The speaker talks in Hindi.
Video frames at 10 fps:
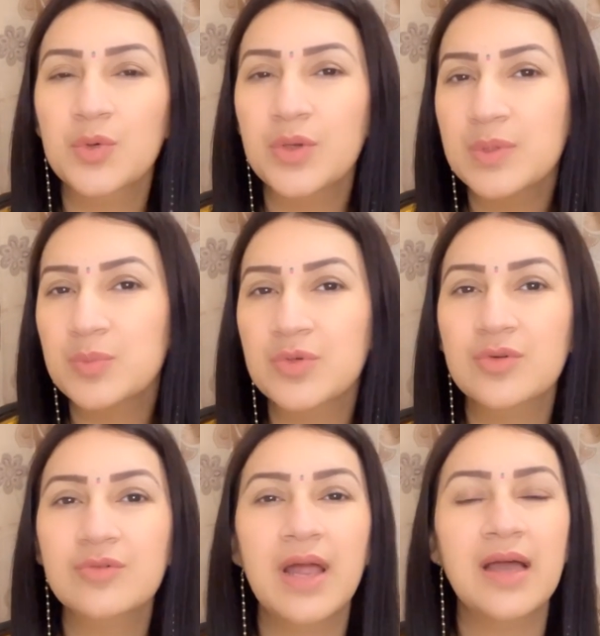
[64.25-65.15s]
कोई भी
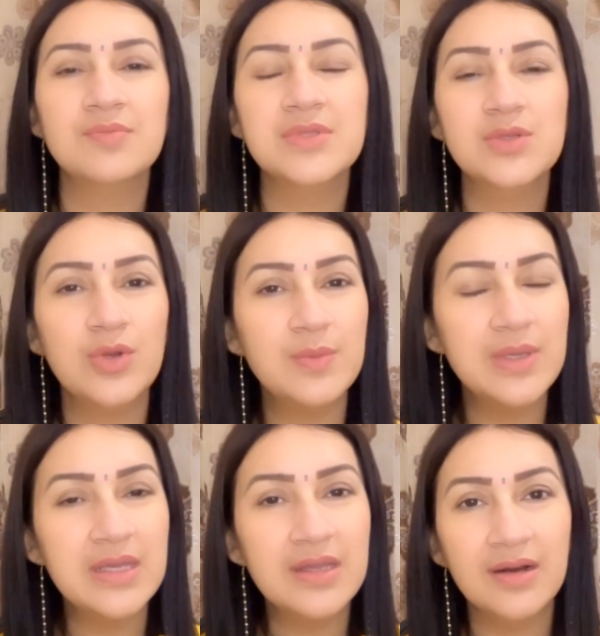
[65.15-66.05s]
प्रोग्राम्स कोई
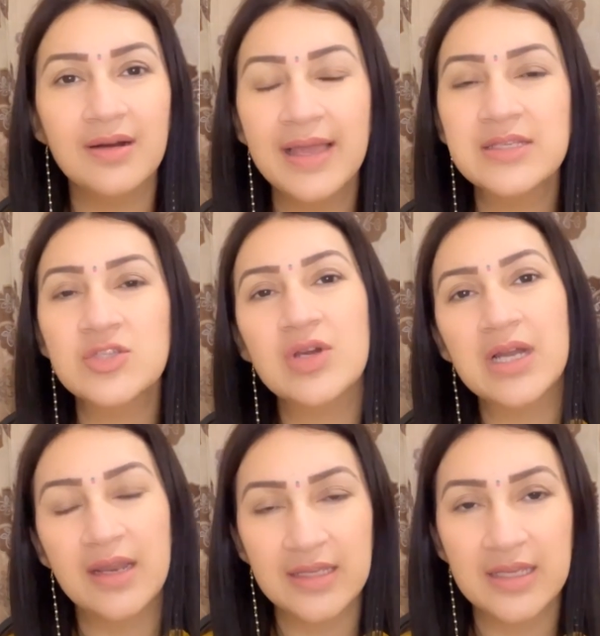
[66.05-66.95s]
भी एक्स्ट्रा
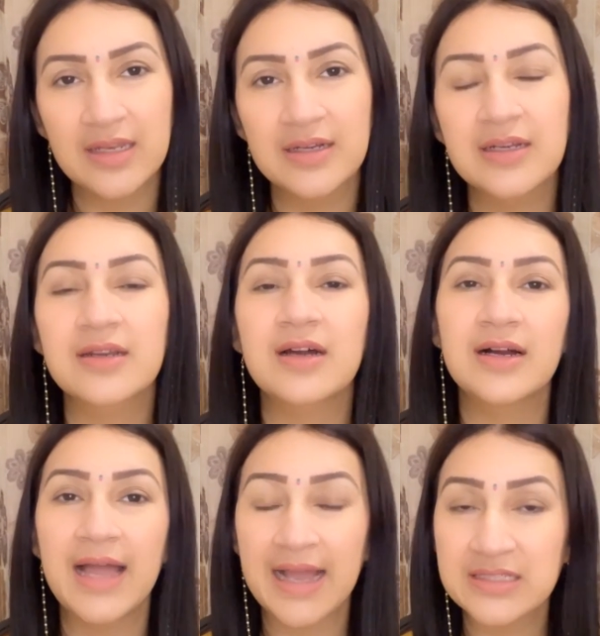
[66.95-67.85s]
कारिकुलर
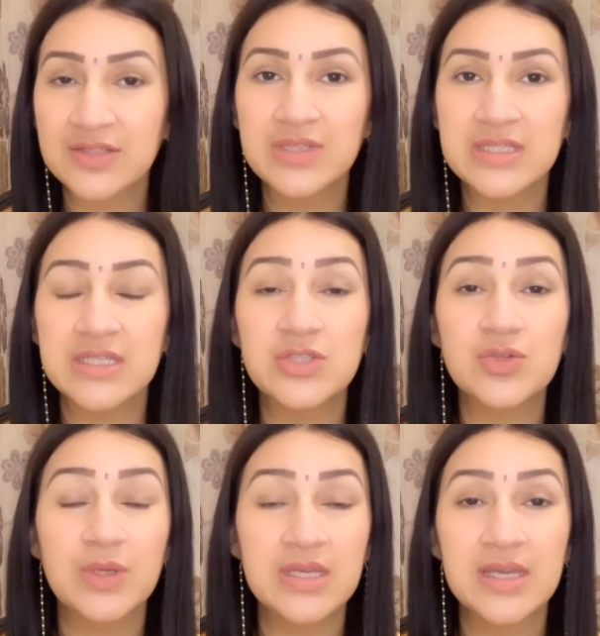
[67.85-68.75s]
एक्टिविटी जो
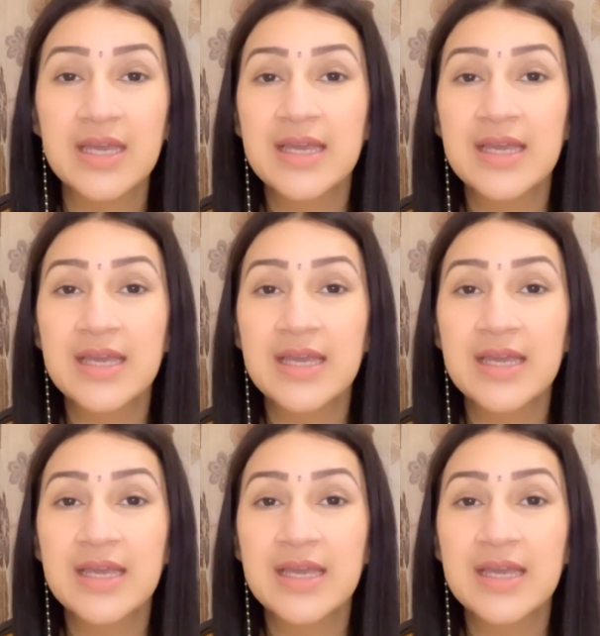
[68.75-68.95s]
कि